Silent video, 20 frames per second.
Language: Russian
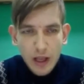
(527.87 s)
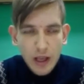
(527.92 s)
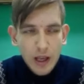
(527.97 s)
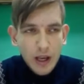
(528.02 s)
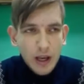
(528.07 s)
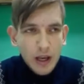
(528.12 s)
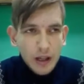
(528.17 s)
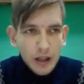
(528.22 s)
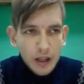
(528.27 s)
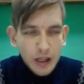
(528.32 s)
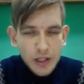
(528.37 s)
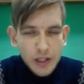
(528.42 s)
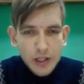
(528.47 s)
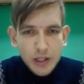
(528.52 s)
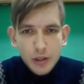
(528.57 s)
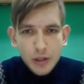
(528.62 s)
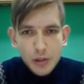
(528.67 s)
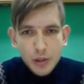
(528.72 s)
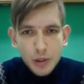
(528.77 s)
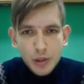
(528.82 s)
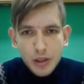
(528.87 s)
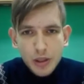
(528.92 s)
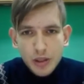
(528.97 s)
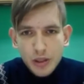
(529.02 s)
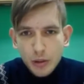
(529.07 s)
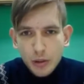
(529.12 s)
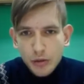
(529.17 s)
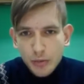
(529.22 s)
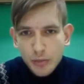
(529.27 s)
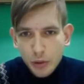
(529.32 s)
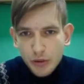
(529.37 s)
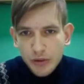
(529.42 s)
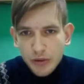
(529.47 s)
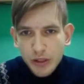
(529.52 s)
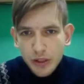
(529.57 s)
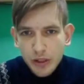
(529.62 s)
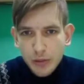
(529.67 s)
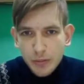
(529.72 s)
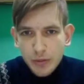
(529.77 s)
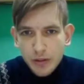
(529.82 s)
А я считаю, что данные люди просто
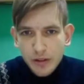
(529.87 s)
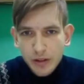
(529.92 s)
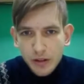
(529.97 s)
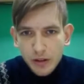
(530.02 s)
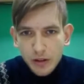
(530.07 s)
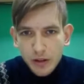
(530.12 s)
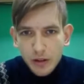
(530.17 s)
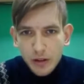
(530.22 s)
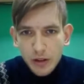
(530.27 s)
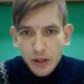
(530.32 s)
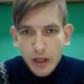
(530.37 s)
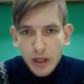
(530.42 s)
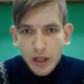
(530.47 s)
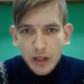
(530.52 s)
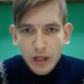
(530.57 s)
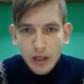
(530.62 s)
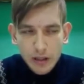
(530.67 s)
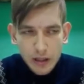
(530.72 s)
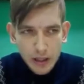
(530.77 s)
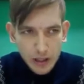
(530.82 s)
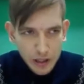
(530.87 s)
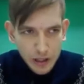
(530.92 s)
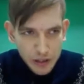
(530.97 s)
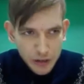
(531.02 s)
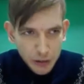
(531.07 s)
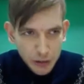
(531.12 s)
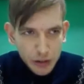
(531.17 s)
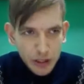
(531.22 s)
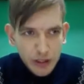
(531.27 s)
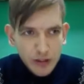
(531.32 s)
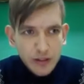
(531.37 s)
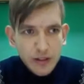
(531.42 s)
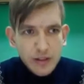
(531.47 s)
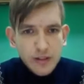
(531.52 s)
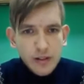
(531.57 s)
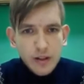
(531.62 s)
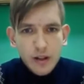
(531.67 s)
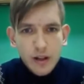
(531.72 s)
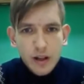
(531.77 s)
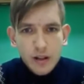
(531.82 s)
некомпетентны. Когда речь идет о
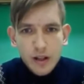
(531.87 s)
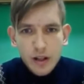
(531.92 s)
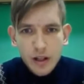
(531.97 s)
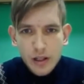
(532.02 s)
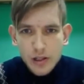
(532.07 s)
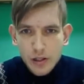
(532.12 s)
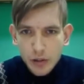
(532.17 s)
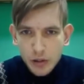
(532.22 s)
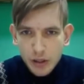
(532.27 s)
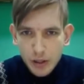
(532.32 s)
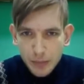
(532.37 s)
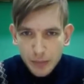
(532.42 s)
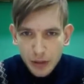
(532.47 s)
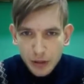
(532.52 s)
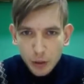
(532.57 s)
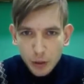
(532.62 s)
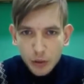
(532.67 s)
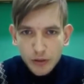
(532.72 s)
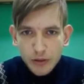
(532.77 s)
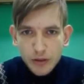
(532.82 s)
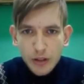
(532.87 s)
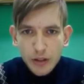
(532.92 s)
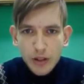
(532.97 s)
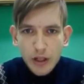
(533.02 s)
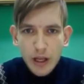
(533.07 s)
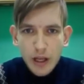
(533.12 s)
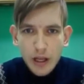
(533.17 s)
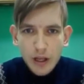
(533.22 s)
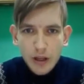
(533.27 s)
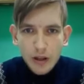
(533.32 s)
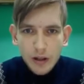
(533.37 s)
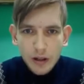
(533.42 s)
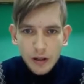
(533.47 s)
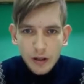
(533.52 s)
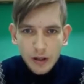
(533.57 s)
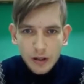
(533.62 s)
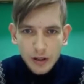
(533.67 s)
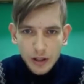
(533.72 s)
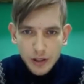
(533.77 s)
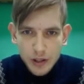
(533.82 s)
детях, когда речь идет о подростках,
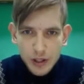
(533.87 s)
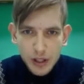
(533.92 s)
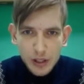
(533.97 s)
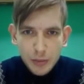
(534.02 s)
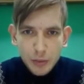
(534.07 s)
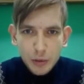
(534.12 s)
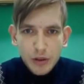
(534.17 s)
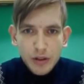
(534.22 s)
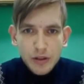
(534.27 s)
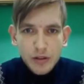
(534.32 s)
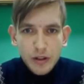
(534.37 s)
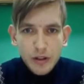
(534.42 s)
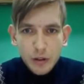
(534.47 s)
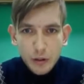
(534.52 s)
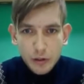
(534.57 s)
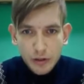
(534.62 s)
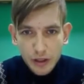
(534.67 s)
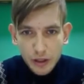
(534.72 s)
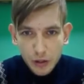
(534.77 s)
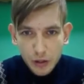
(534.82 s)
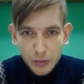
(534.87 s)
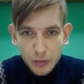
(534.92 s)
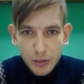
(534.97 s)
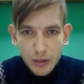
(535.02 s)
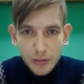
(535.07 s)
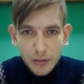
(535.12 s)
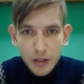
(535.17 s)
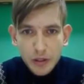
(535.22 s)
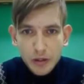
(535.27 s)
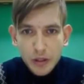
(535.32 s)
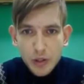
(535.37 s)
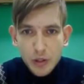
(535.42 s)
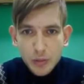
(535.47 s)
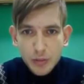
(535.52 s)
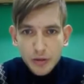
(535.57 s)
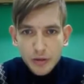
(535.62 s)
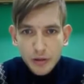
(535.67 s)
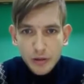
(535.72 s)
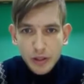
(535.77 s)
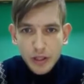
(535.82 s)
э, должны работать те люди, которые понимают, о чем
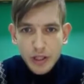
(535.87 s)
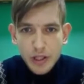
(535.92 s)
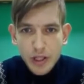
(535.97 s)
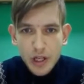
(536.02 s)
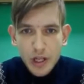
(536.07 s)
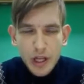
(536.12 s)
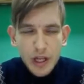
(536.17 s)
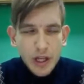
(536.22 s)
идет речь.